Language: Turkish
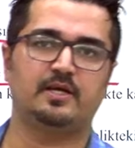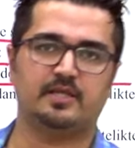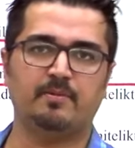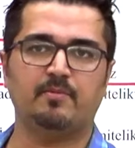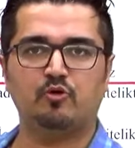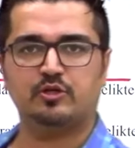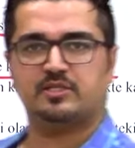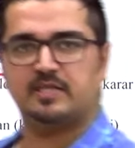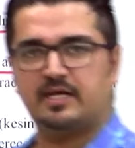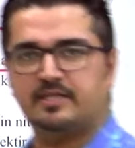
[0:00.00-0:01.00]
Tamam orada
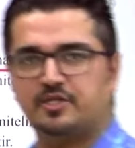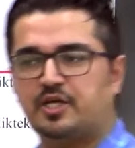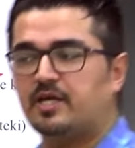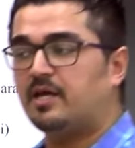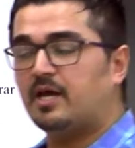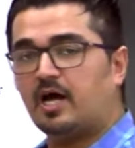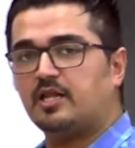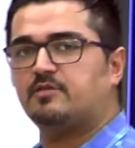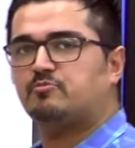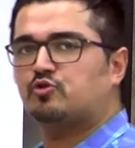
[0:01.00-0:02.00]
sadece
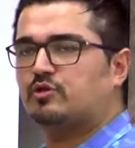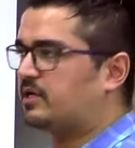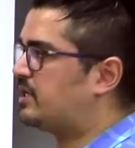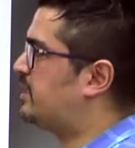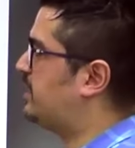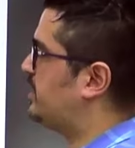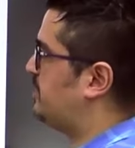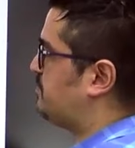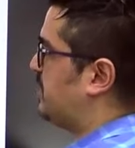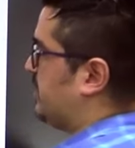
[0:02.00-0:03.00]
alınmış olan kararı iptal